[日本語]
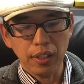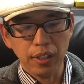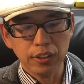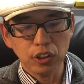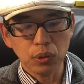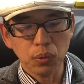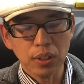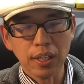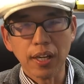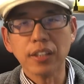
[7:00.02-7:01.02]
えー、液晶
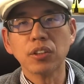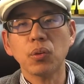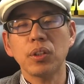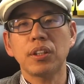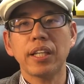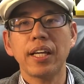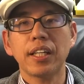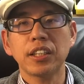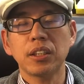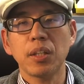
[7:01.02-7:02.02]
がガラスと一体
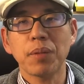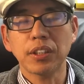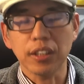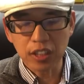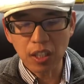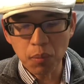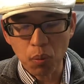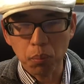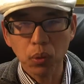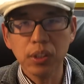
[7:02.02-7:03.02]
化してましか
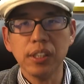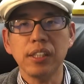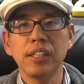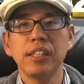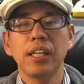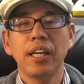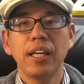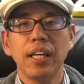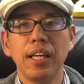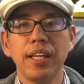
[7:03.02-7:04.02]
もボディに、
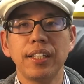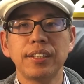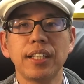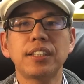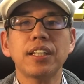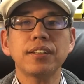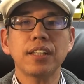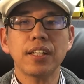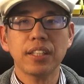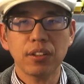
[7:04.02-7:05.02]
え接着
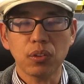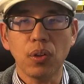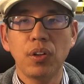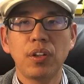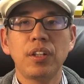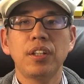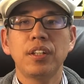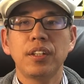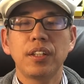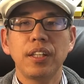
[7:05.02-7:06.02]
されていると。
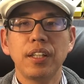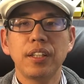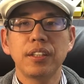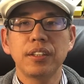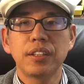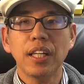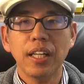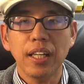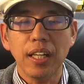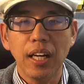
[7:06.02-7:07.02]
え
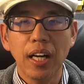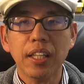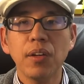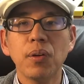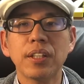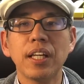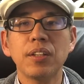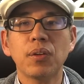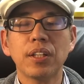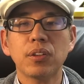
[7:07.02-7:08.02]
じゃあ、開けようがない
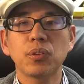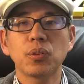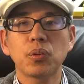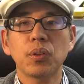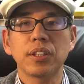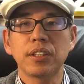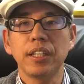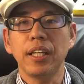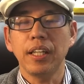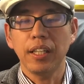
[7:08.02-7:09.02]
のかというとです
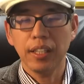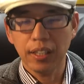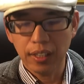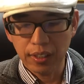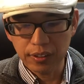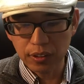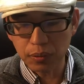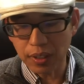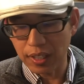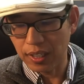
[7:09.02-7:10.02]
ね、え
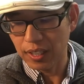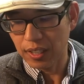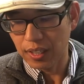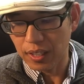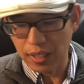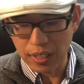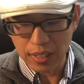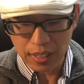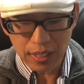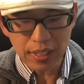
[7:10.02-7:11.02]
実は
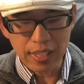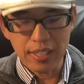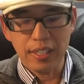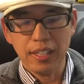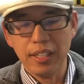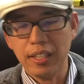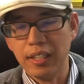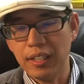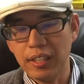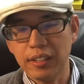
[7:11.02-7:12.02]
案外、え
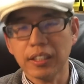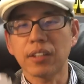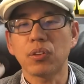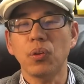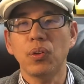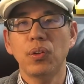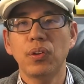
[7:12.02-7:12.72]
ちゃんと